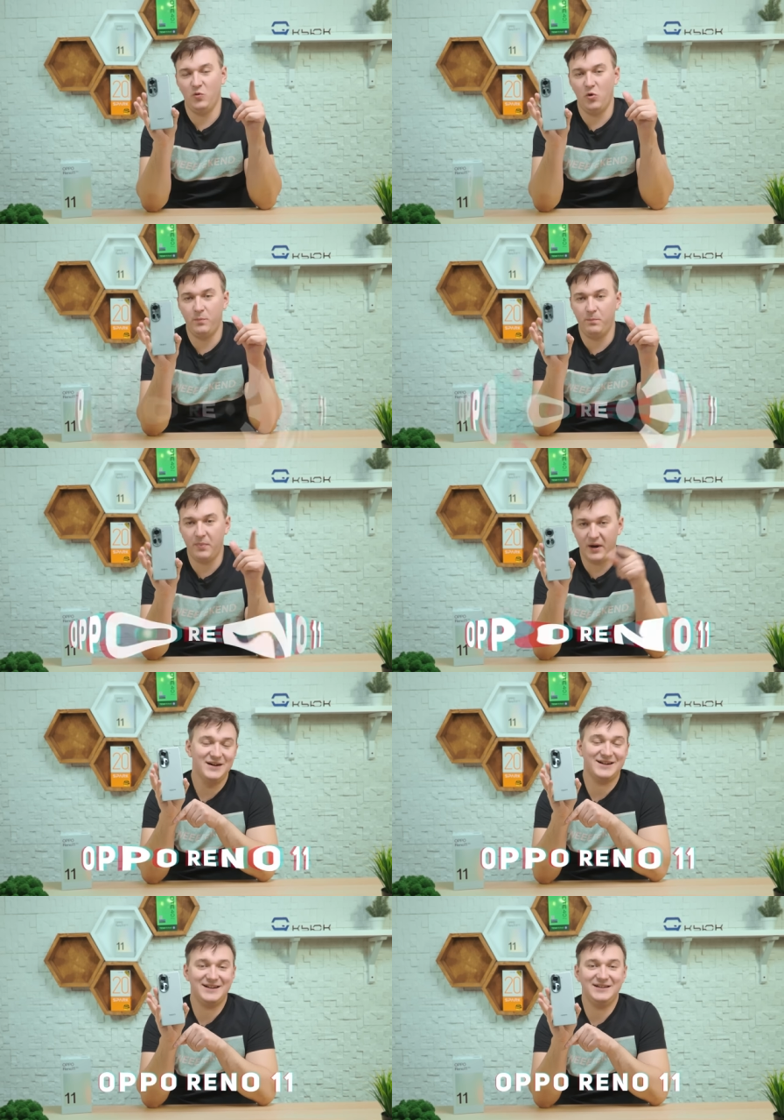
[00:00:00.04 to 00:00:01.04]
Oppo
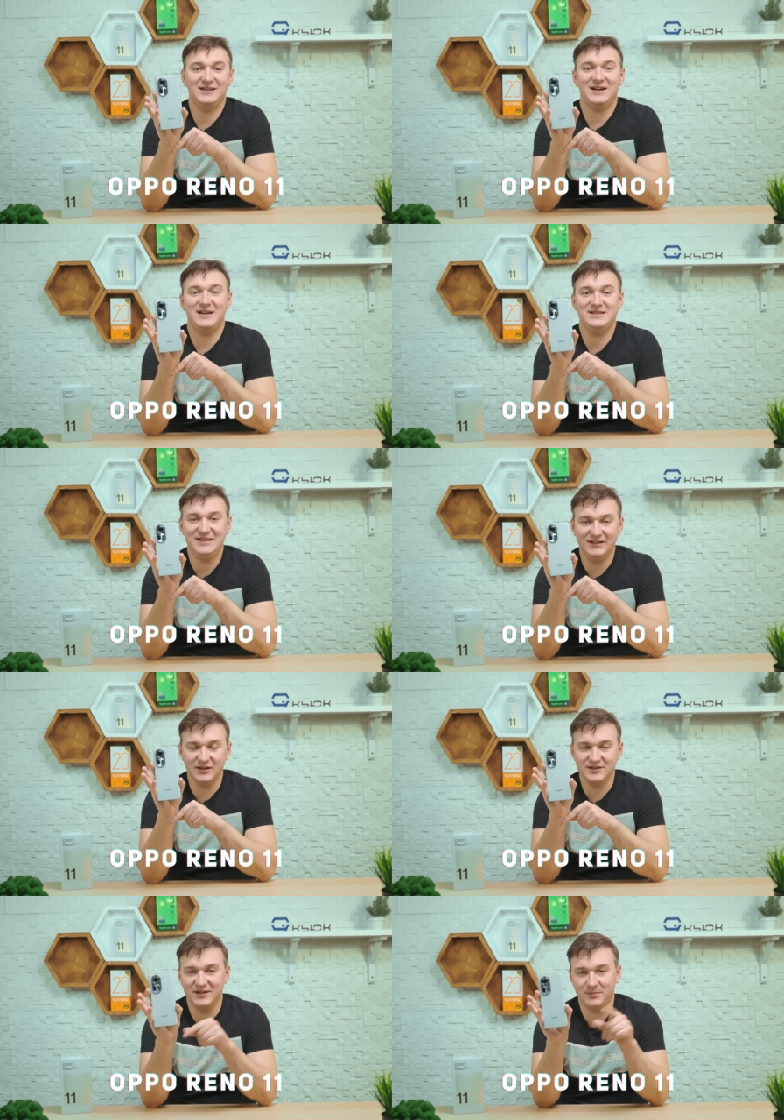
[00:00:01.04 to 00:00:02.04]
Reno
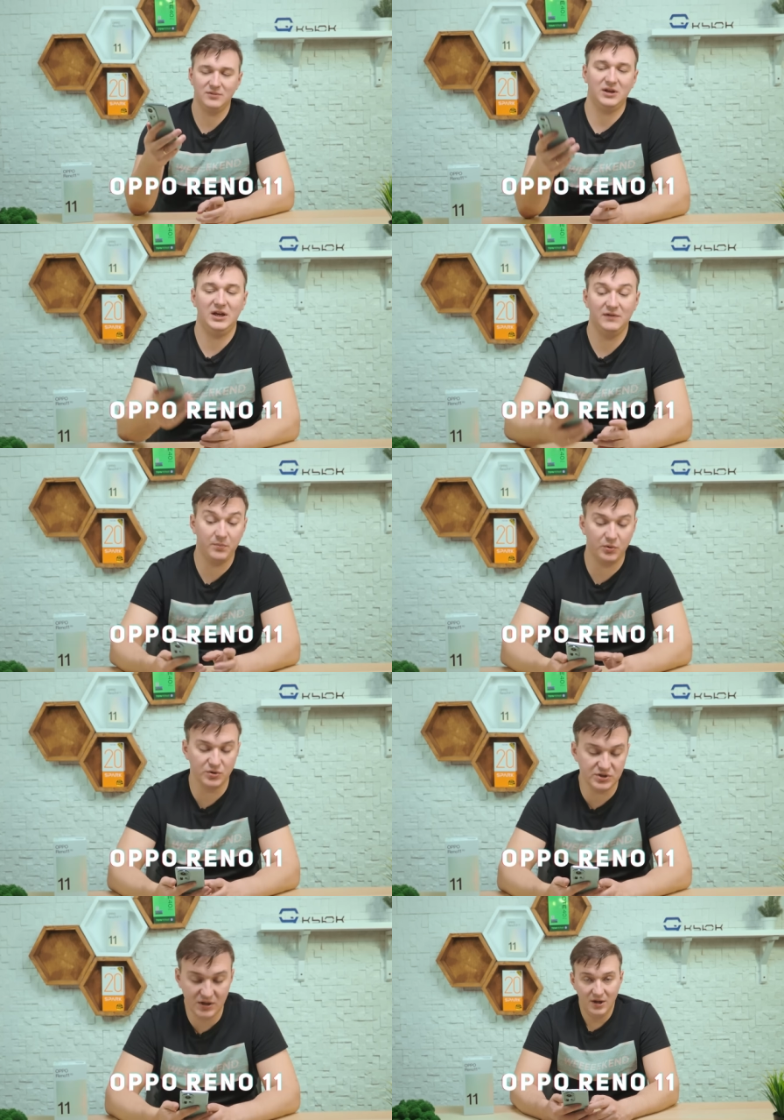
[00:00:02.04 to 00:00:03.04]
11. Какие
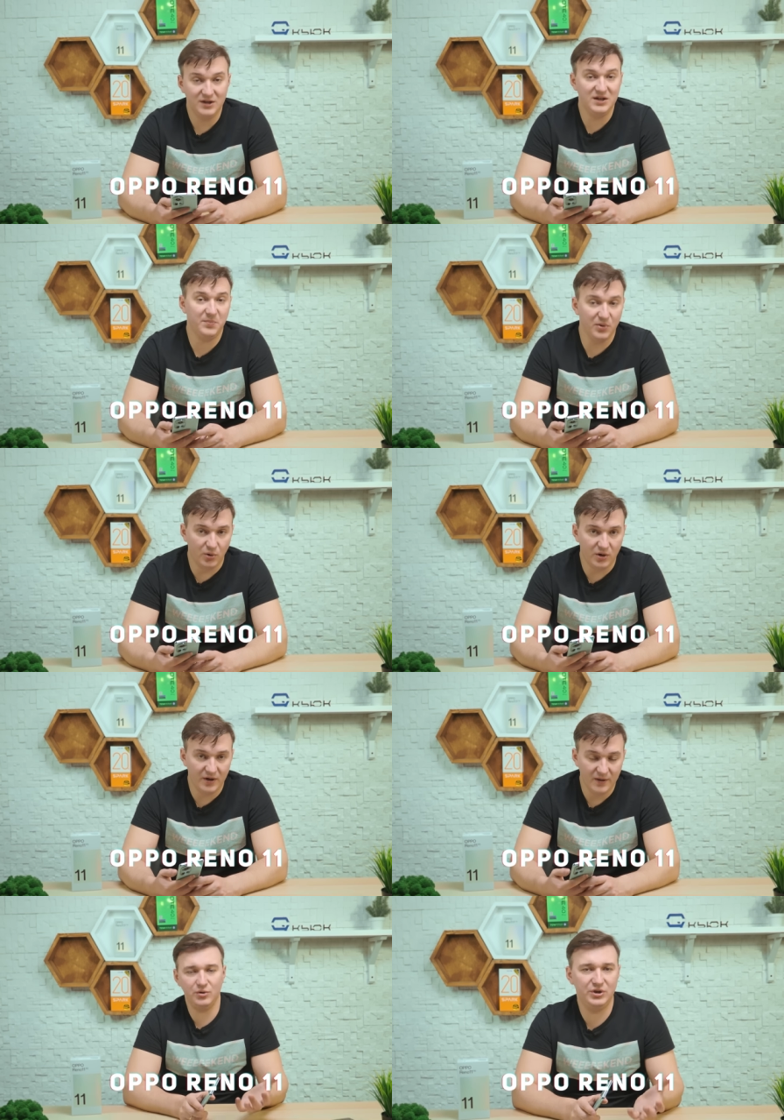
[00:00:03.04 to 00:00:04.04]
вопросы?
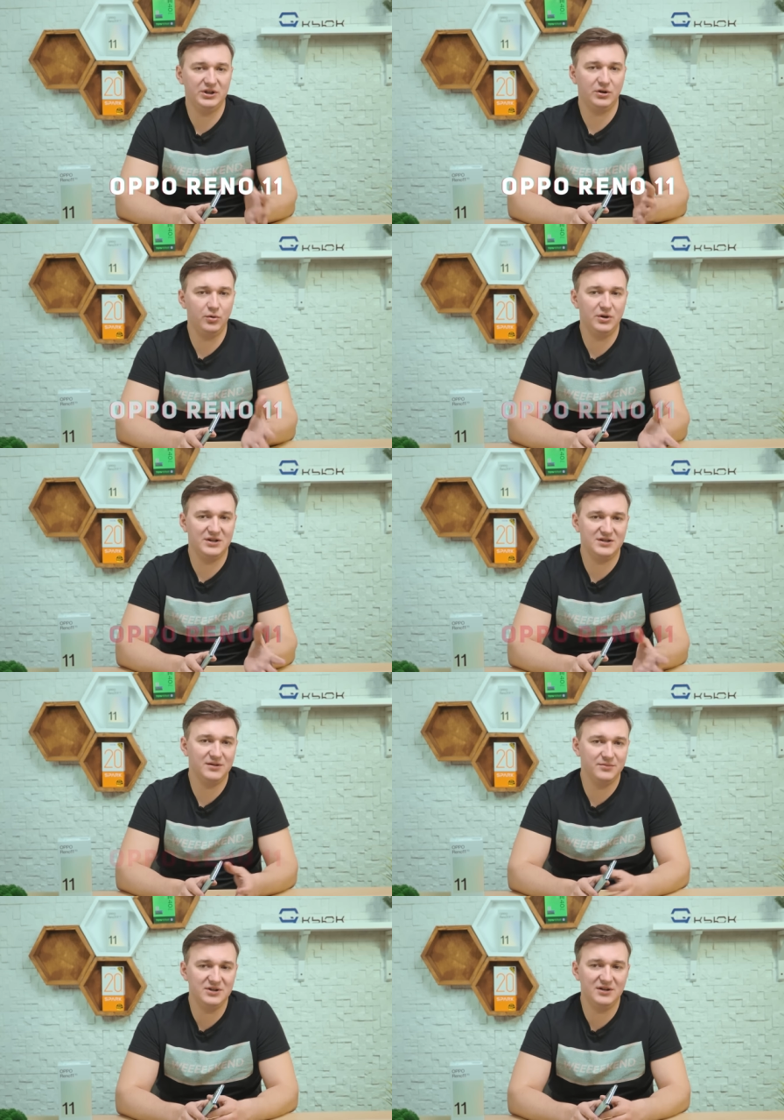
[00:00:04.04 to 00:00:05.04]
Неплохо. Он не такой на
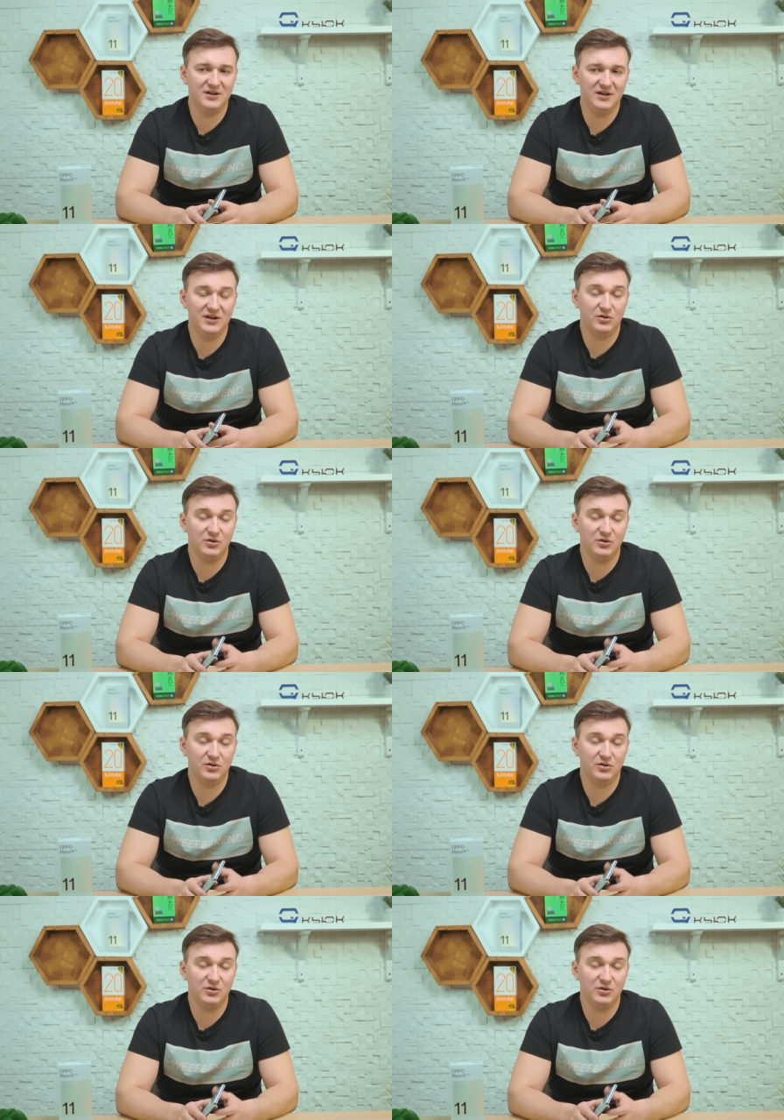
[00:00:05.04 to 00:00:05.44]
самом деле и